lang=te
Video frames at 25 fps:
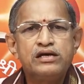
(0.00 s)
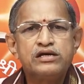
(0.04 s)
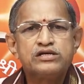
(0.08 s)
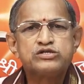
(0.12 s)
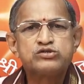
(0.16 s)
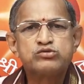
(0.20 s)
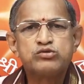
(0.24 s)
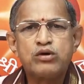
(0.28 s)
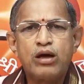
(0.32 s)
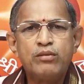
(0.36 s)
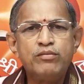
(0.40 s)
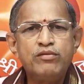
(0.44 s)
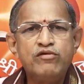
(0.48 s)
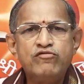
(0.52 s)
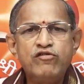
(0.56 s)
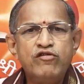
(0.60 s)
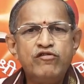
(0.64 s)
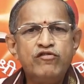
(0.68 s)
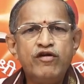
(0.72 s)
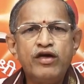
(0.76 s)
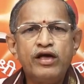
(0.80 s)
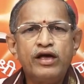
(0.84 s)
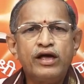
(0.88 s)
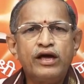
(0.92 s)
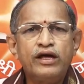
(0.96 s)
స్వామి
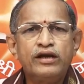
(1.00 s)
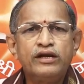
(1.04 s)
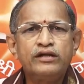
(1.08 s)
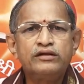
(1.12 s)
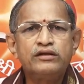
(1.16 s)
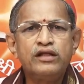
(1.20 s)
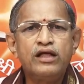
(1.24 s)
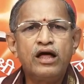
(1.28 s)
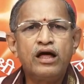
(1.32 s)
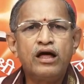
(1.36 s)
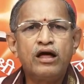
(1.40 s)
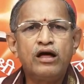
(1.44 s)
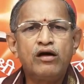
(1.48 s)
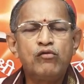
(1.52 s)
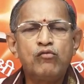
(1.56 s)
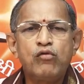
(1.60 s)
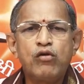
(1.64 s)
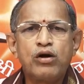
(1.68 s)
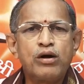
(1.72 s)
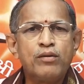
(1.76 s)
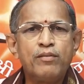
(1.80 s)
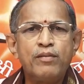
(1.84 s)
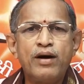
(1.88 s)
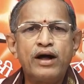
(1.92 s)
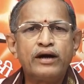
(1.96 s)
వివేకానంద
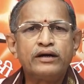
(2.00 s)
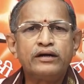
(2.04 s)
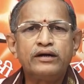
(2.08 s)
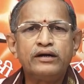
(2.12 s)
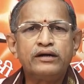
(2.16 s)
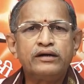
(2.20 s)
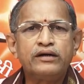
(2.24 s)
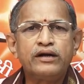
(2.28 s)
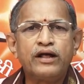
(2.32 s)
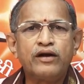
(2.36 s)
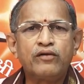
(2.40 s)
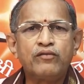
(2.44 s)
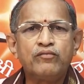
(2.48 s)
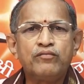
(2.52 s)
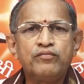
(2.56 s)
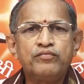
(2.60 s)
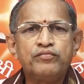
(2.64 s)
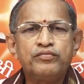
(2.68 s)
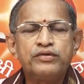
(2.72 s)
ఒక మాట అంటారు